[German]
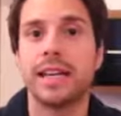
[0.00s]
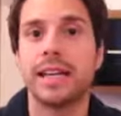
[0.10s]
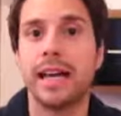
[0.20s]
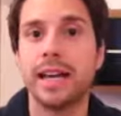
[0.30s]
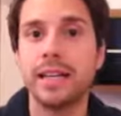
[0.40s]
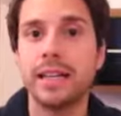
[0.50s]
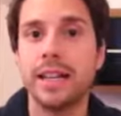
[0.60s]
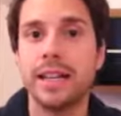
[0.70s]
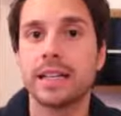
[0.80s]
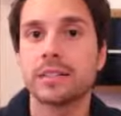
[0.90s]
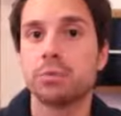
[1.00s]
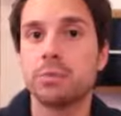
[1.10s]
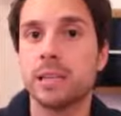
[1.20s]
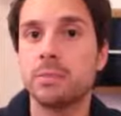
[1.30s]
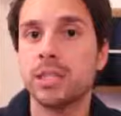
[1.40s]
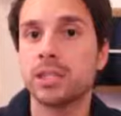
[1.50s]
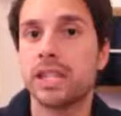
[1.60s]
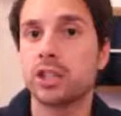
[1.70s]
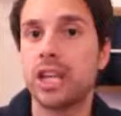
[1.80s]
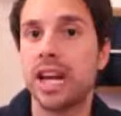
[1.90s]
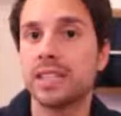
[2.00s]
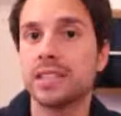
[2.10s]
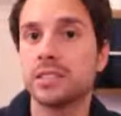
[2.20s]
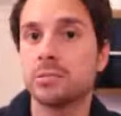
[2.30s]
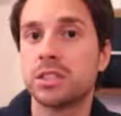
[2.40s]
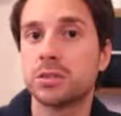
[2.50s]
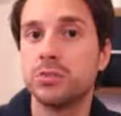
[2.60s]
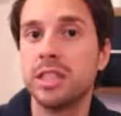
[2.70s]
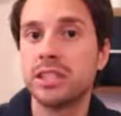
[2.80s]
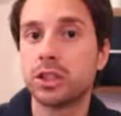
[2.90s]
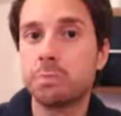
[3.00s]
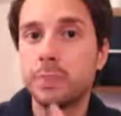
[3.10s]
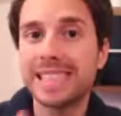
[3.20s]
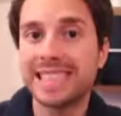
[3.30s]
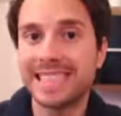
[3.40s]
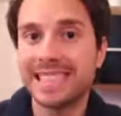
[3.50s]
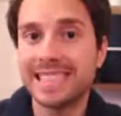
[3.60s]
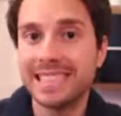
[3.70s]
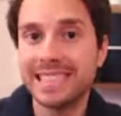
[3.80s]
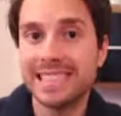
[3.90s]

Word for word: Nein, das Problem ist, der Staat ist mit zu vielen Spitzeln,